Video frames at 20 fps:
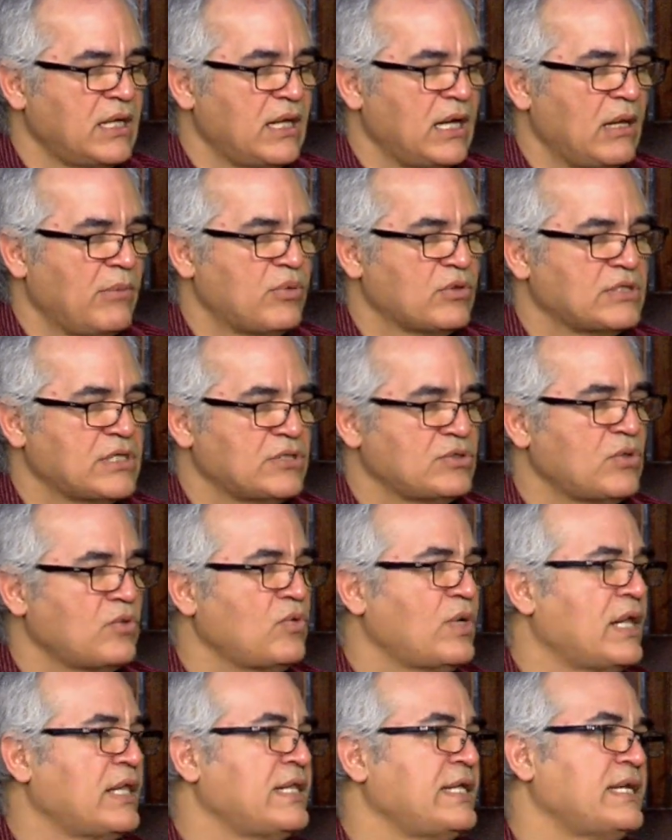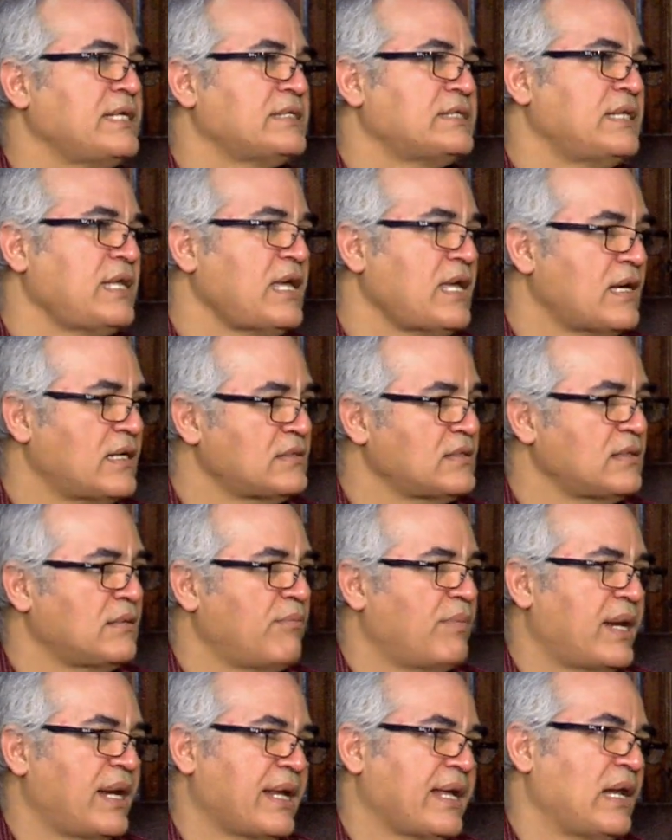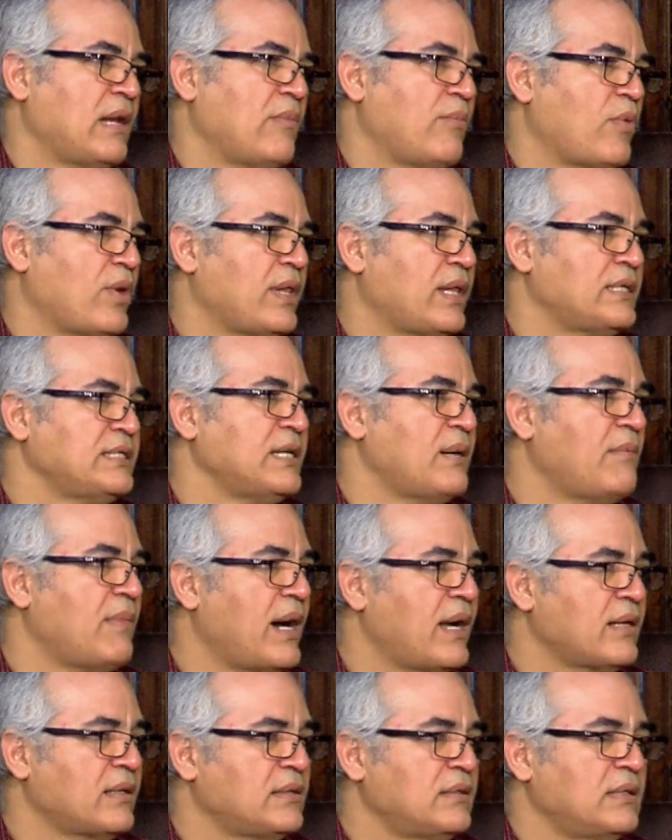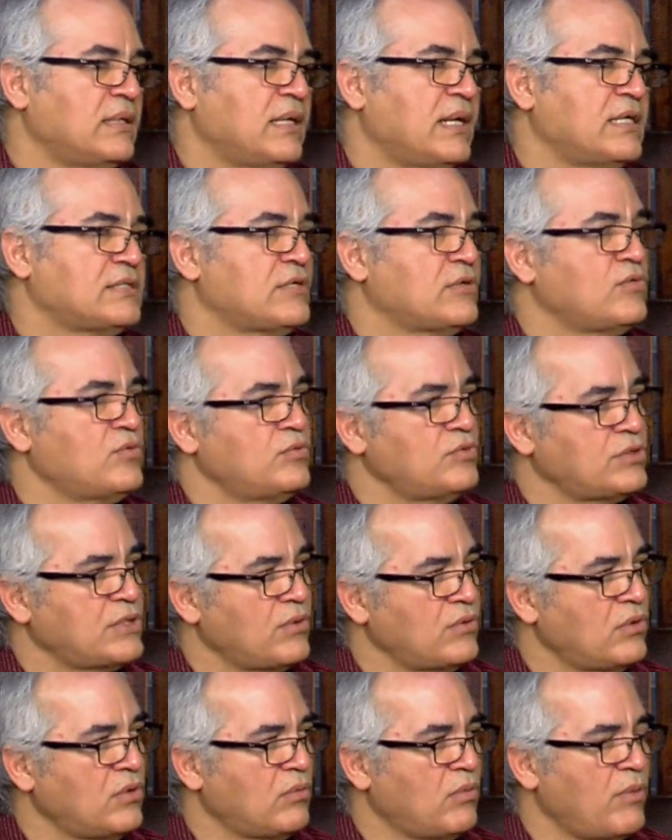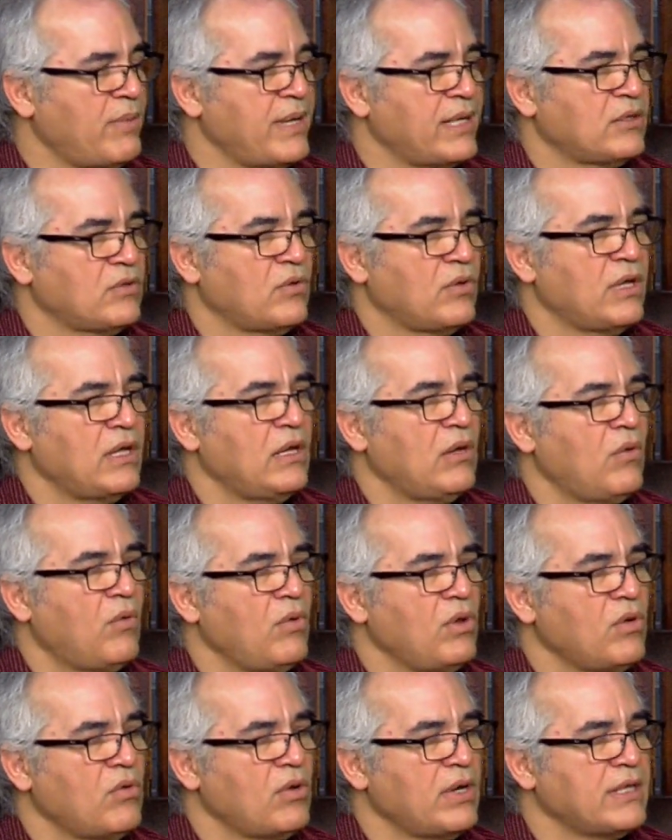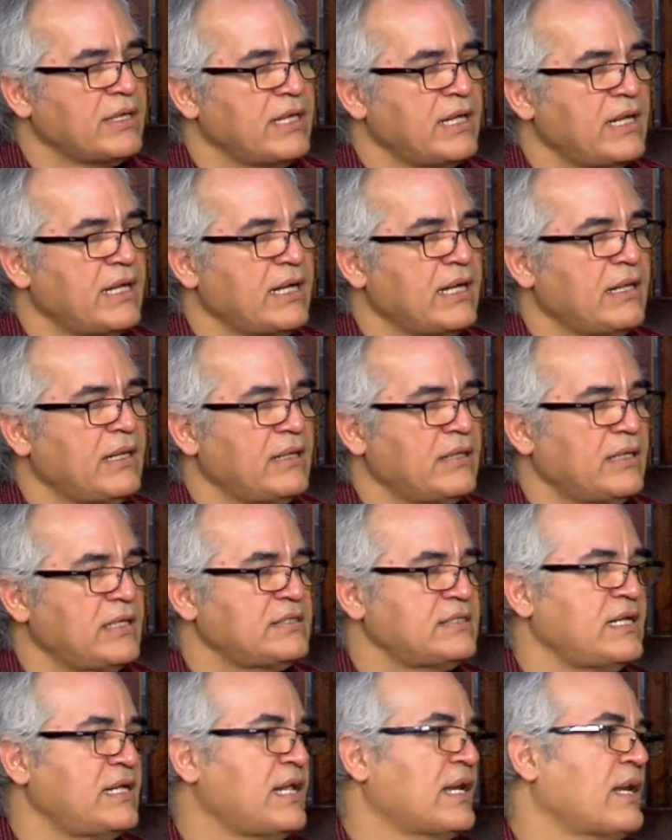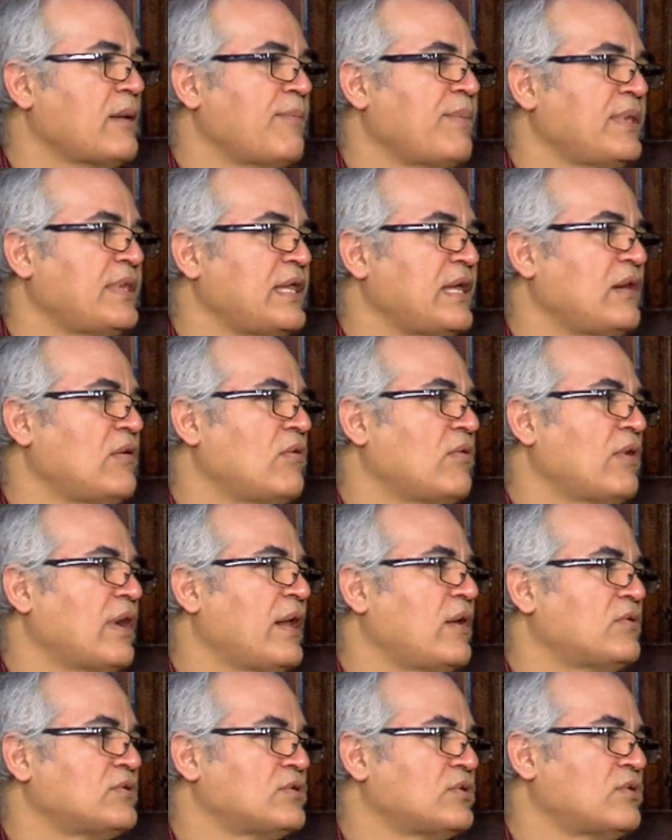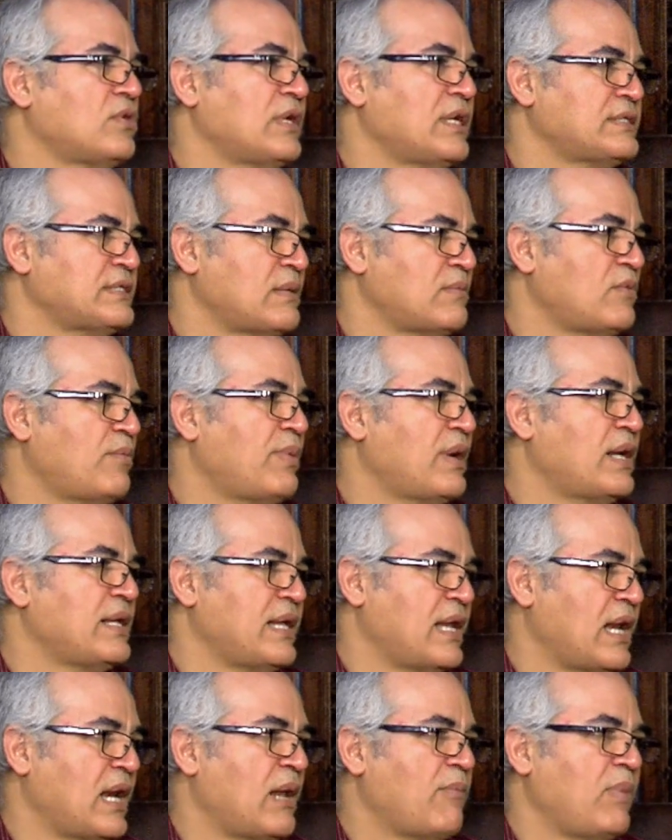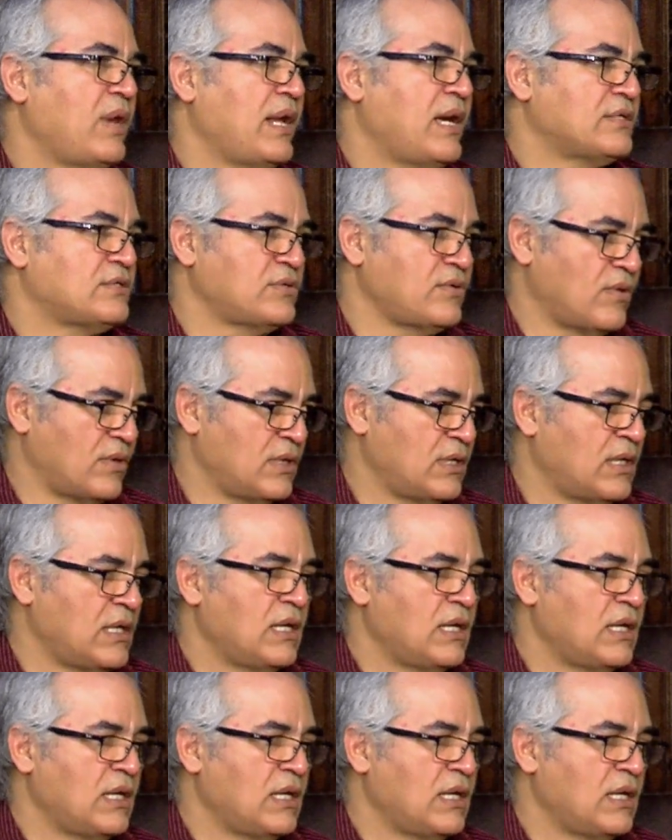el proceso dura 10 días para que le puedan llamar. Ese es un segundo momento y lo único que tiene que decir es repetir lo que nosotros le hacemos para llenar la aplicación